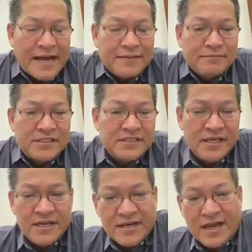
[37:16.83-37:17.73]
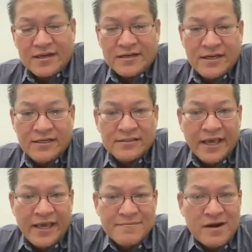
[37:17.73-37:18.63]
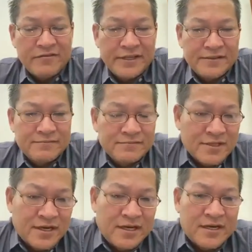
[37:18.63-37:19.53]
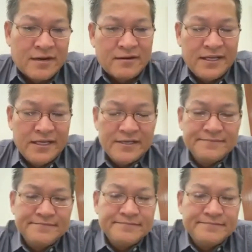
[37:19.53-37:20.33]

đạn bị chênh, đạn kêu tê hay màu mình, lừa non lìa,